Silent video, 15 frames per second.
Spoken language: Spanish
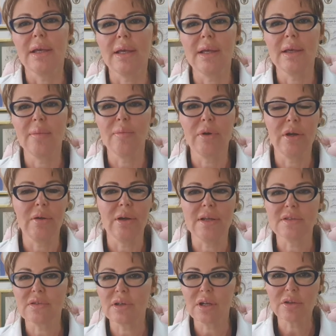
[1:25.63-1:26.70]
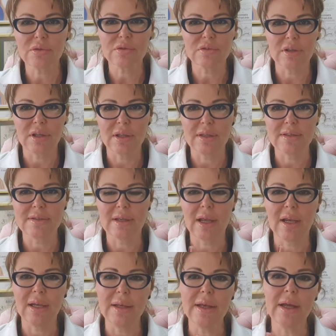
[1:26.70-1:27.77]
Eh, bueno, la zona que ustedes
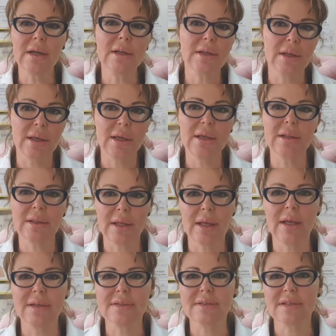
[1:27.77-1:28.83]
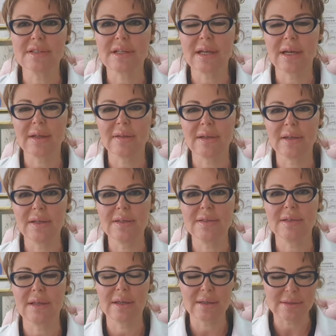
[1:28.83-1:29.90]
elijan que tenga estas
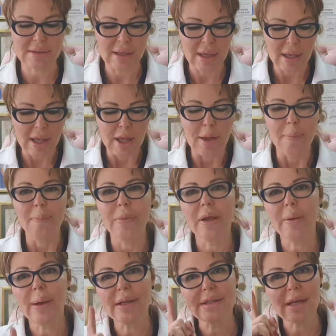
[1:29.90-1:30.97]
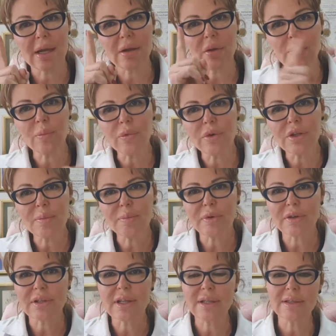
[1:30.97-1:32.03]
características. Pero hay algo muy
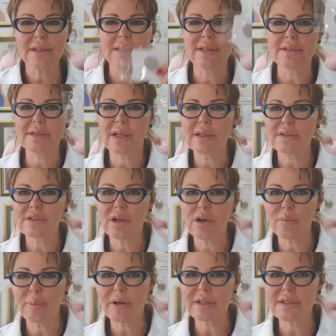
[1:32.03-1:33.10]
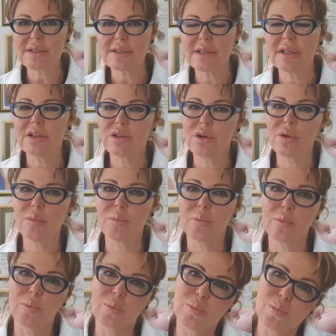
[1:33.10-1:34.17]
importante y es que el solo parchecito
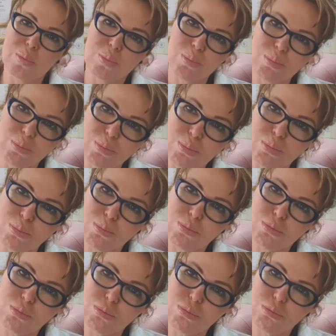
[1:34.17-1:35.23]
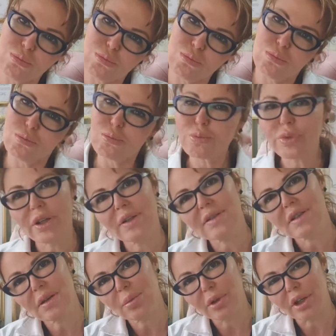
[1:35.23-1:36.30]
mm, puede
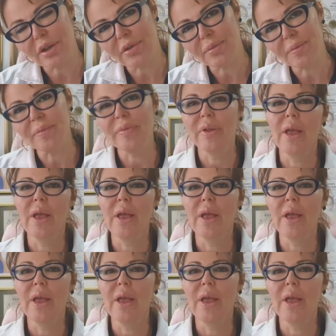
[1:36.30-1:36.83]
ser bueno,